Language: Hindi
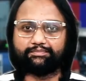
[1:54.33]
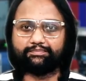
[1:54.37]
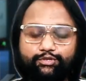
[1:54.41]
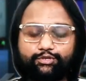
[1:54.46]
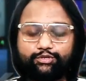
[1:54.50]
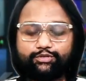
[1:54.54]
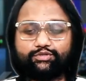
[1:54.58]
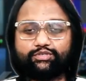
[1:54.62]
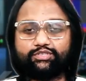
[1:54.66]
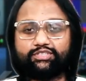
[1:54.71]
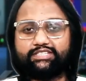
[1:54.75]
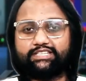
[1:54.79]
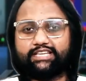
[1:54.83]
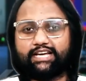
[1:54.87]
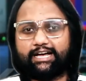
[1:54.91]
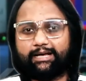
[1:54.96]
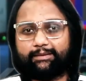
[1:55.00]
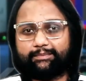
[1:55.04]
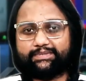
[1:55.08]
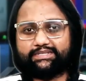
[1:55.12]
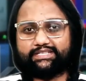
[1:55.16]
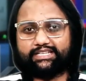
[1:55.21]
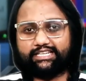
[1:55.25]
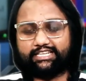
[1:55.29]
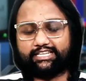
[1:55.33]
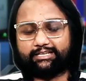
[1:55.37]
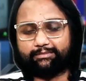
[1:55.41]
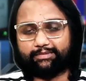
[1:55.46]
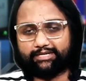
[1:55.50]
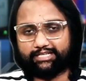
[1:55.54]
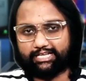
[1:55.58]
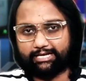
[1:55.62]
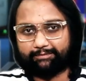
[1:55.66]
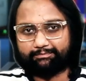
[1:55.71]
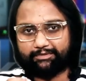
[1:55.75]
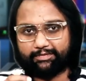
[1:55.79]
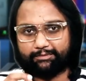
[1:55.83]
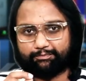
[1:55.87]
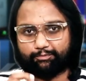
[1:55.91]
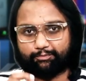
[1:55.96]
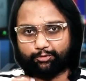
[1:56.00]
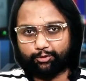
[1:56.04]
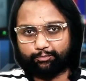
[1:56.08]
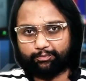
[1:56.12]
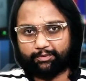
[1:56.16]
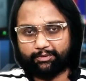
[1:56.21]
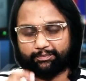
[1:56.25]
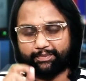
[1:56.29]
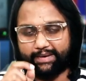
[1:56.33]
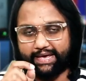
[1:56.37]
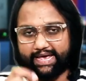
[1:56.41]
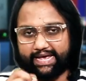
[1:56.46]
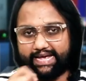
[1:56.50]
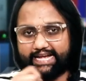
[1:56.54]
और दोस्तों यहाँ पे जाने के बाद आपने पॉपअप